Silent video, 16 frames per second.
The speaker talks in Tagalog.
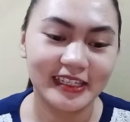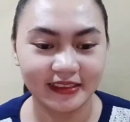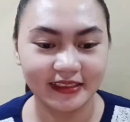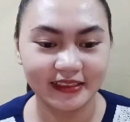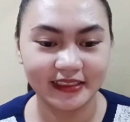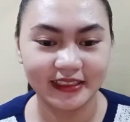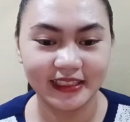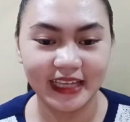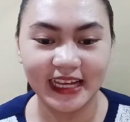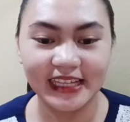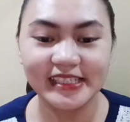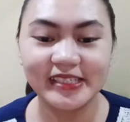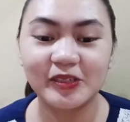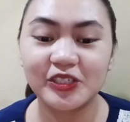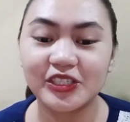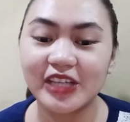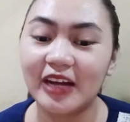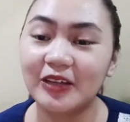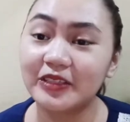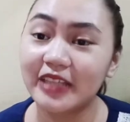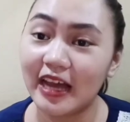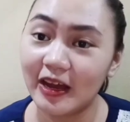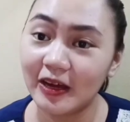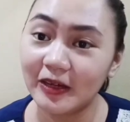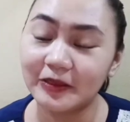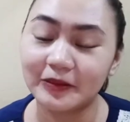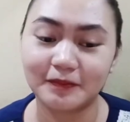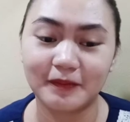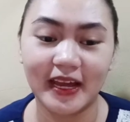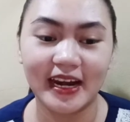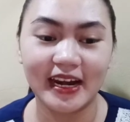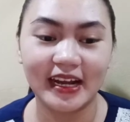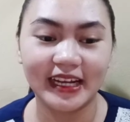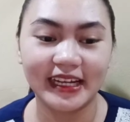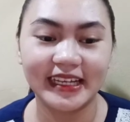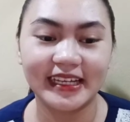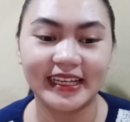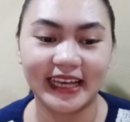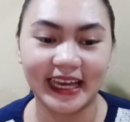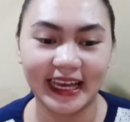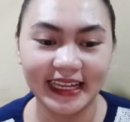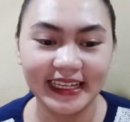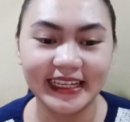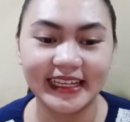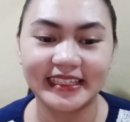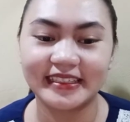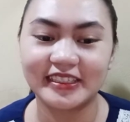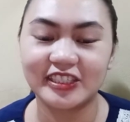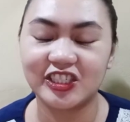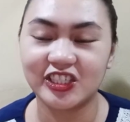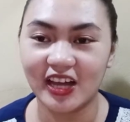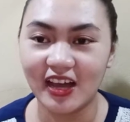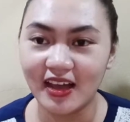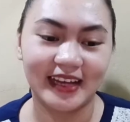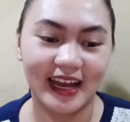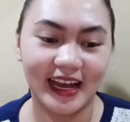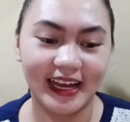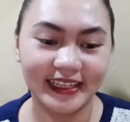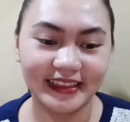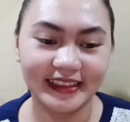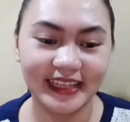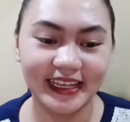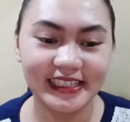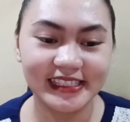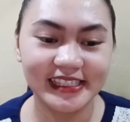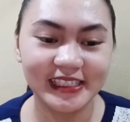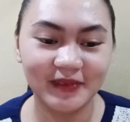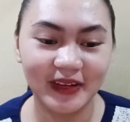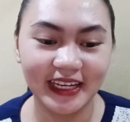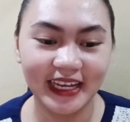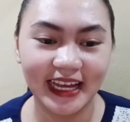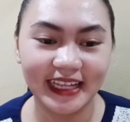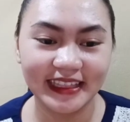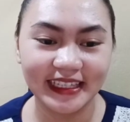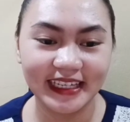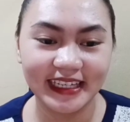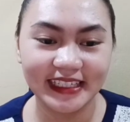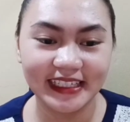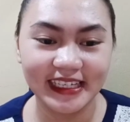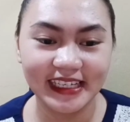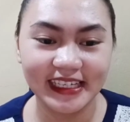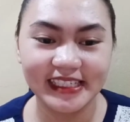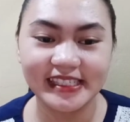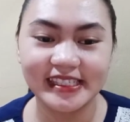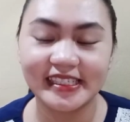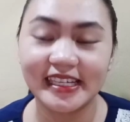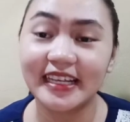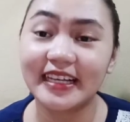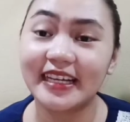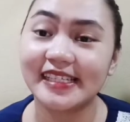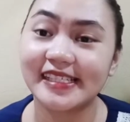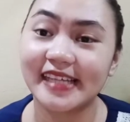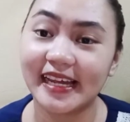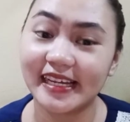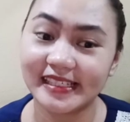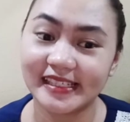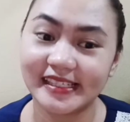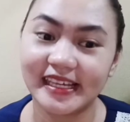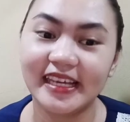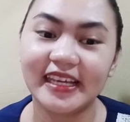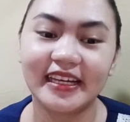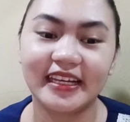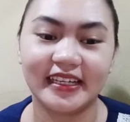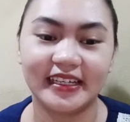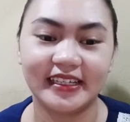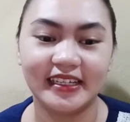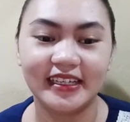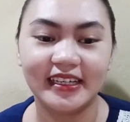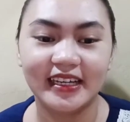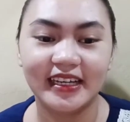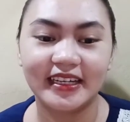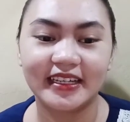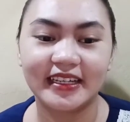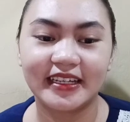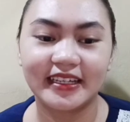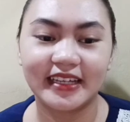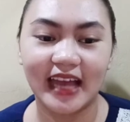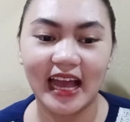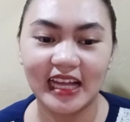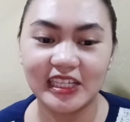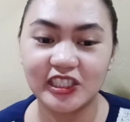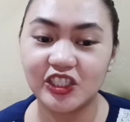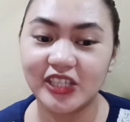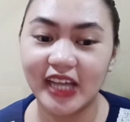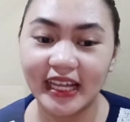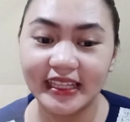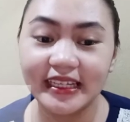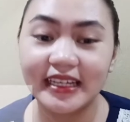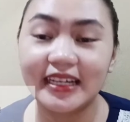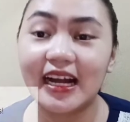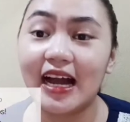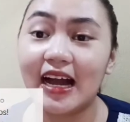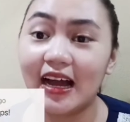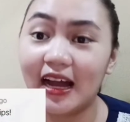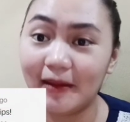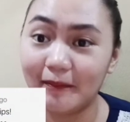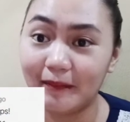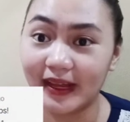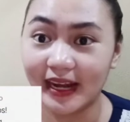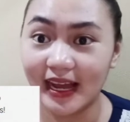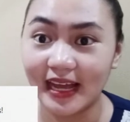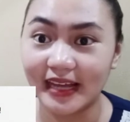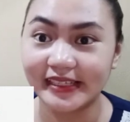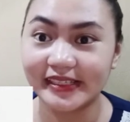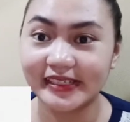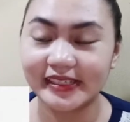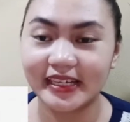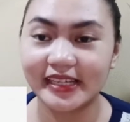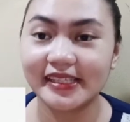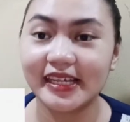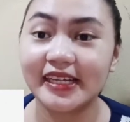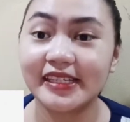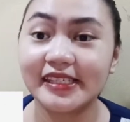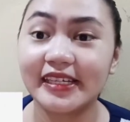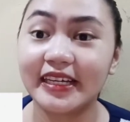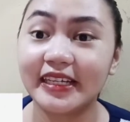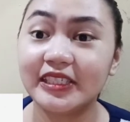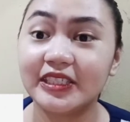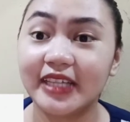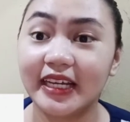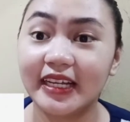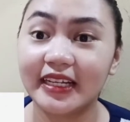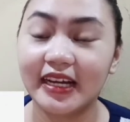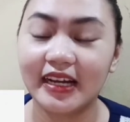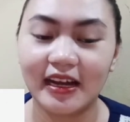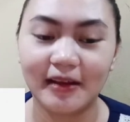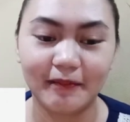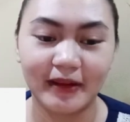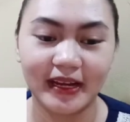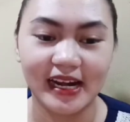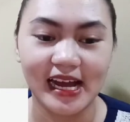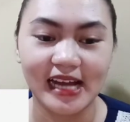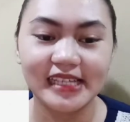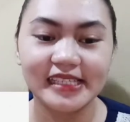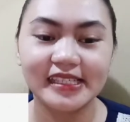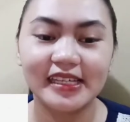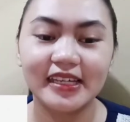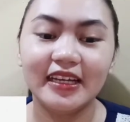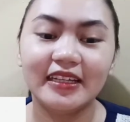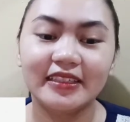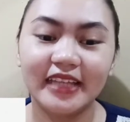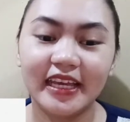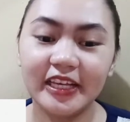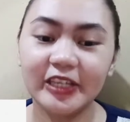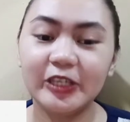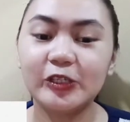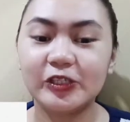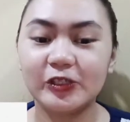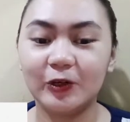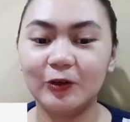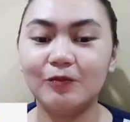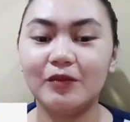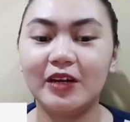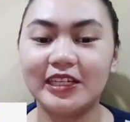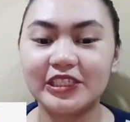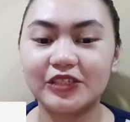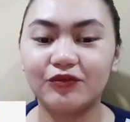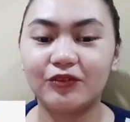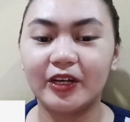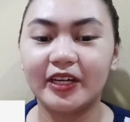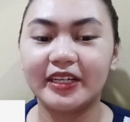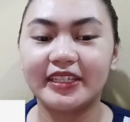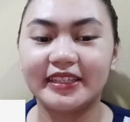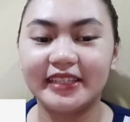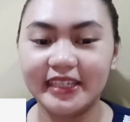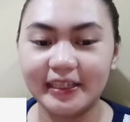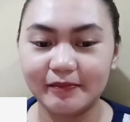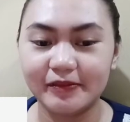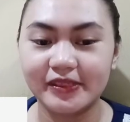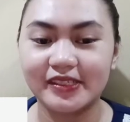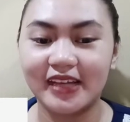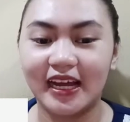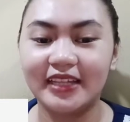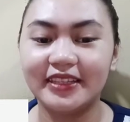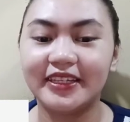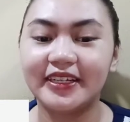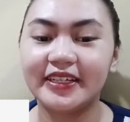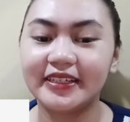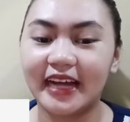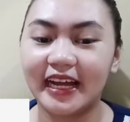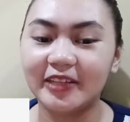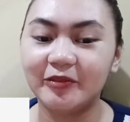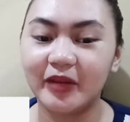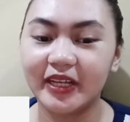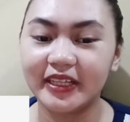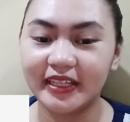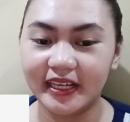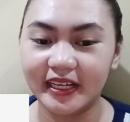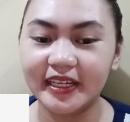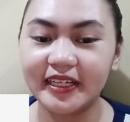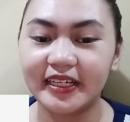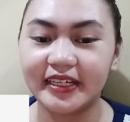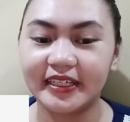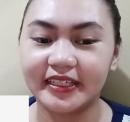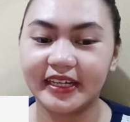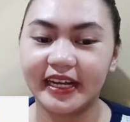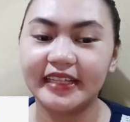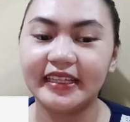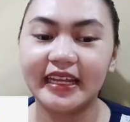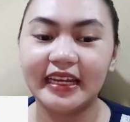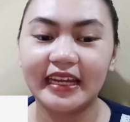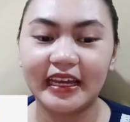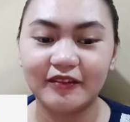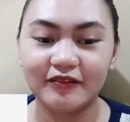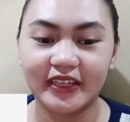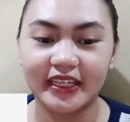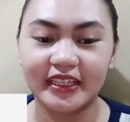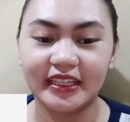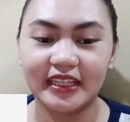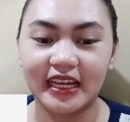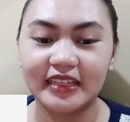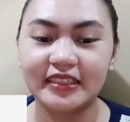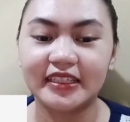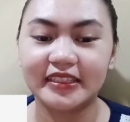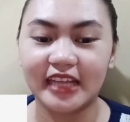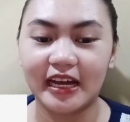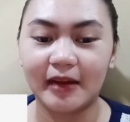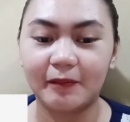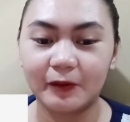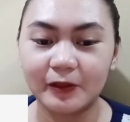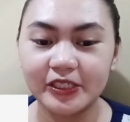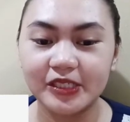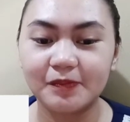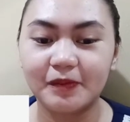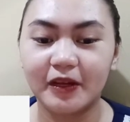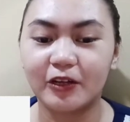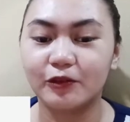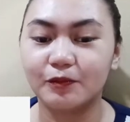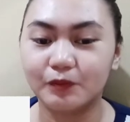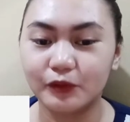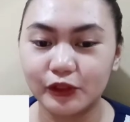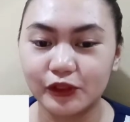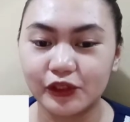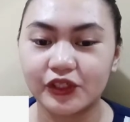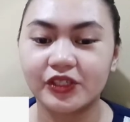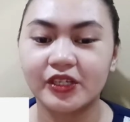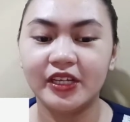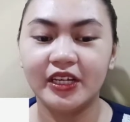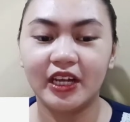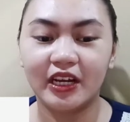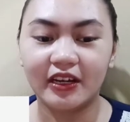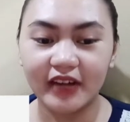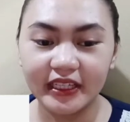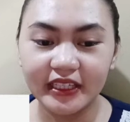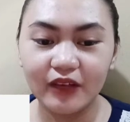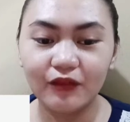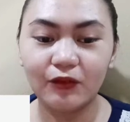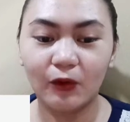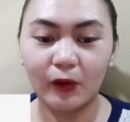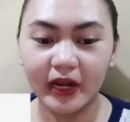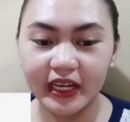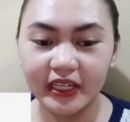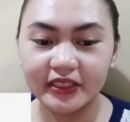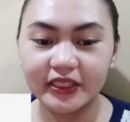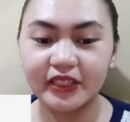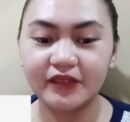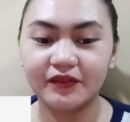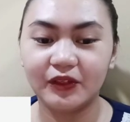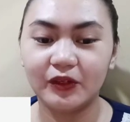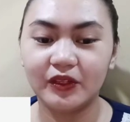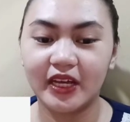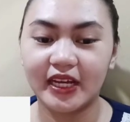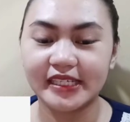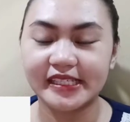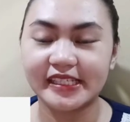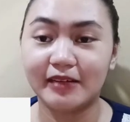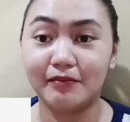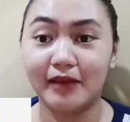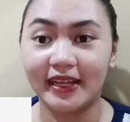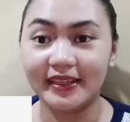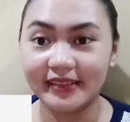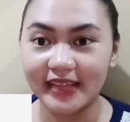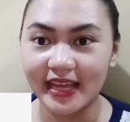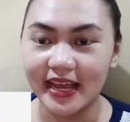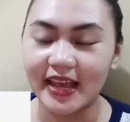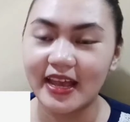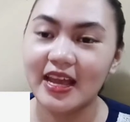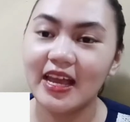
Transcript: So, yan. So, shout out para kay Kenneth John. At next naman natin is si Kaseksik Angelica Caparaz. Kaseksik Angelica Caparaz, Thank you so much for the tips. Undergraduate here, grade 11 lang natapos pero push ready for interview na sa Monday.